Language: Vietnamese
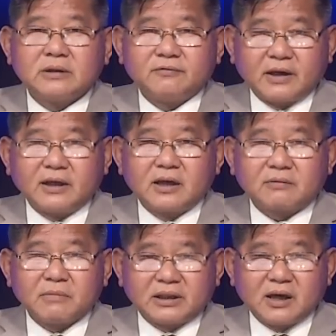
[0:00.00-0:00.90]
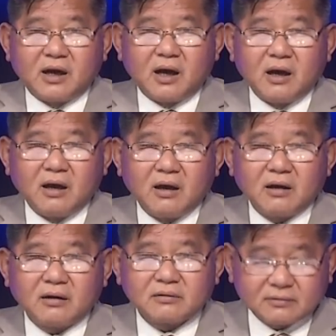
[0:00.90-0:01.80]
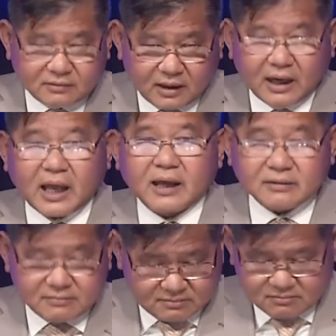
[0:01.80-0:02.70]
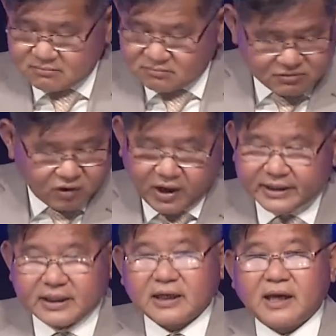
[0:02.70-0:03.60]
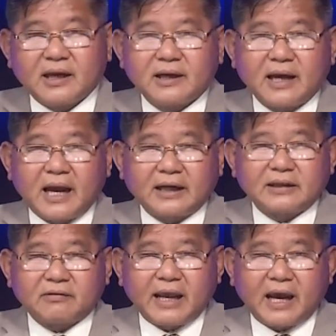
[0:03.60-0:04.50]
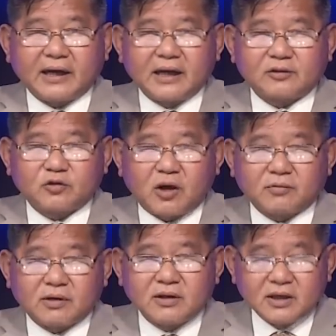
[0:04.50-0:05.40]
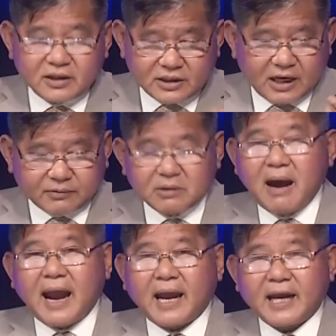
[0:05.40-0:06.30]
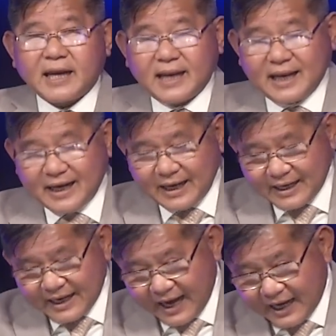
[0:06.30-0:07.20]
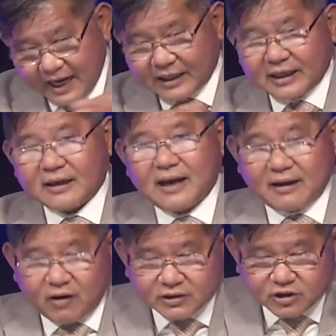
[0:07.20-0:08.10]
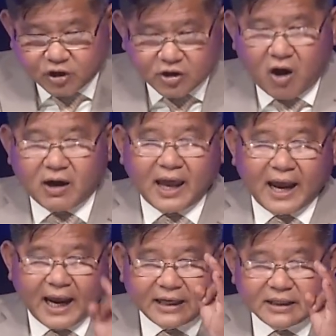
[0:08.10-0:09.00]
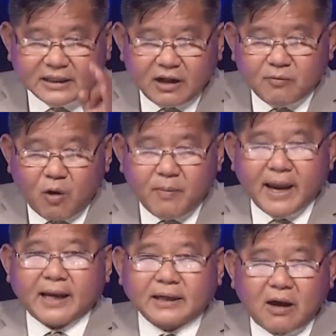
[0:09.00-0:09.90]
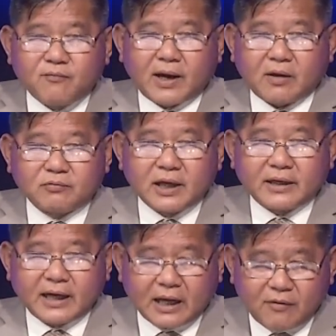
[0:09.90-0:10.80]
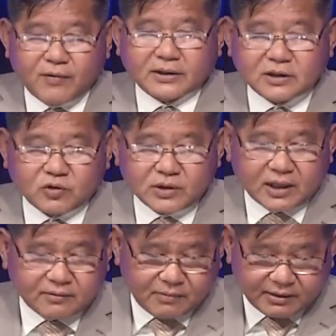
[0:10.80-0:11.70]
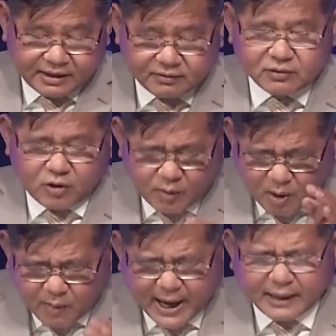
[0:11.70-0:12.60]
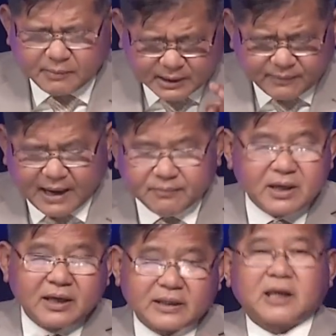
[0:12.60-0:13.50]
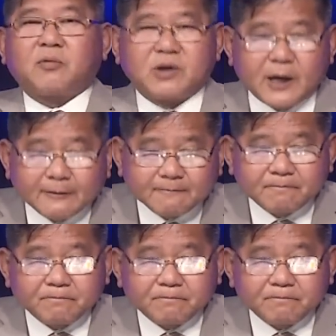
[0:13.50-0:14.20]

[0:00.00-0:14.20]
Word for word: vẫn được bình thường tức là coi như là anh nào đẻ đây là tôi cho công nhân trường hợp thứ ba là lật là coi như nói rõ là anh nếu bố mẹ anh không phải công dân hay là không phải thường chủ nhân mà nếu nói bố mẹ anh bất hợp pháp thì anh không được